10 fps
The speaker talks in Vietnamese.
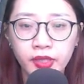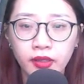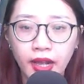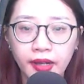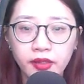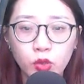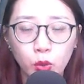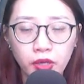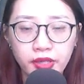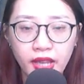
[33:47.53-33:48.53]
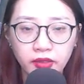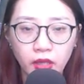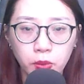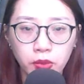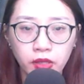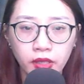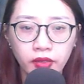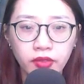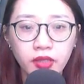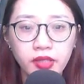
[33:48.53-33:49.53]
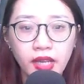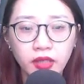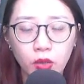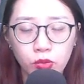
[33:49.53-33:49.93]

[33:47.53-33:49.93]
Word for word: Hắn cũng có gia tộc, nhưng gia tộc